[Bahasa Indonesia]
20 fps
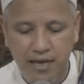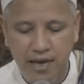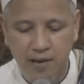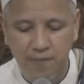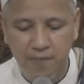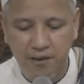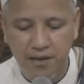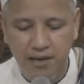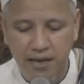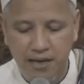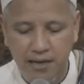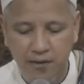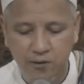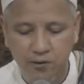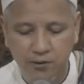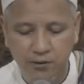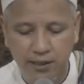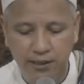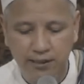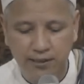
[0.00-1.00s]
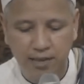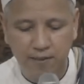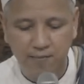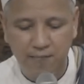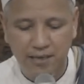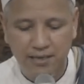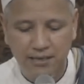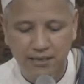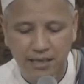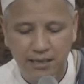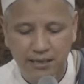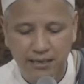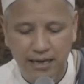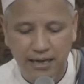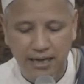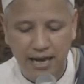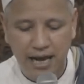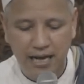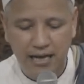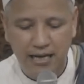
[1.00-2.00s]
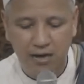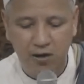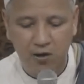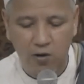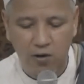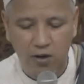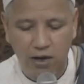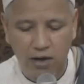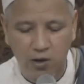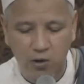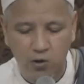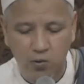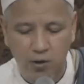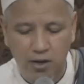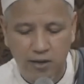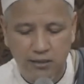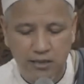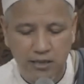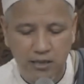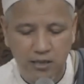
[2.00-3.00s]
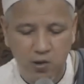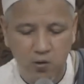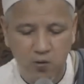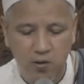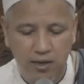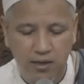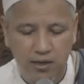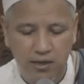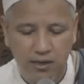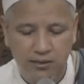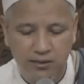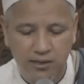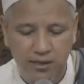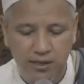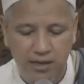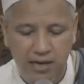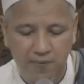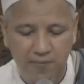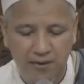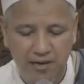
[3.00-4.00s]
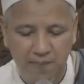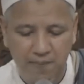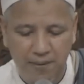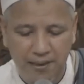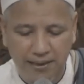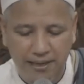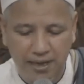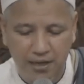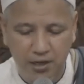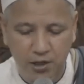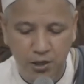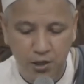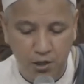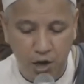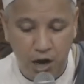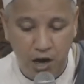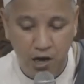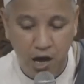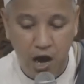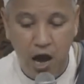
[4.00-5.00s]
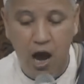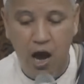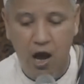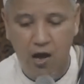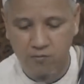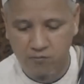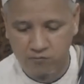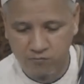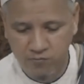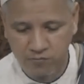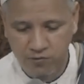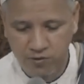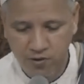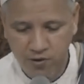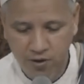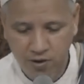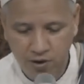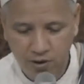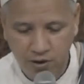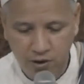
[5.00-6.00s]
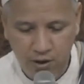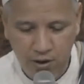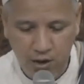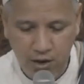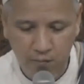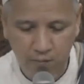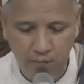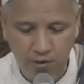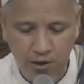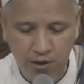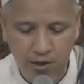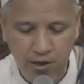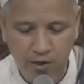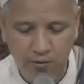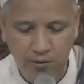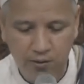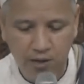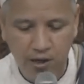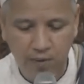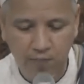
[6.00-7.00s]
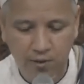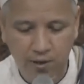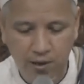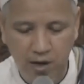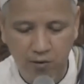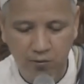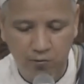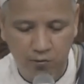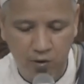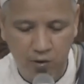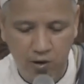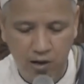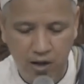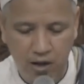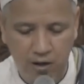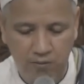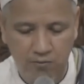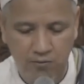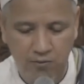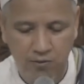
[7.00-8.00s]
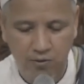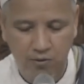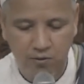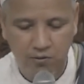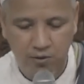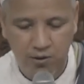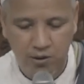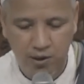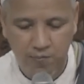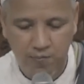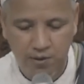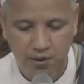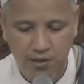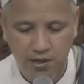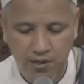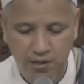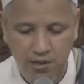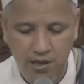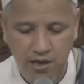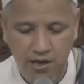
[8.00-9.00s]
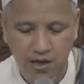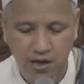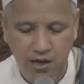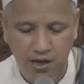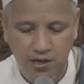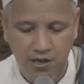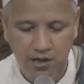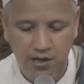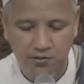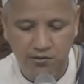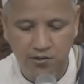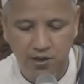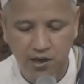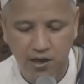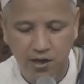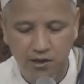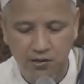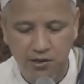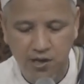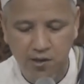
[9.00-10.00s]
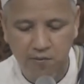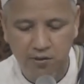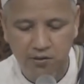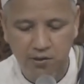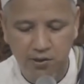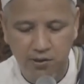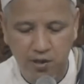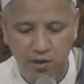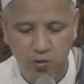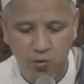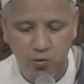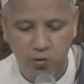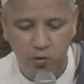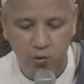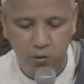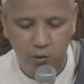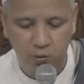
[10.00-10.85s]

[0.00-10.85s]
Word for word: apa yang harus kita panjatkan agar orang tua dan keluarga segera mendapatkan hidayah. Karena mereka tidak pernah sholat dan ibadah yang lainnya sedangkan saya masih takut untuk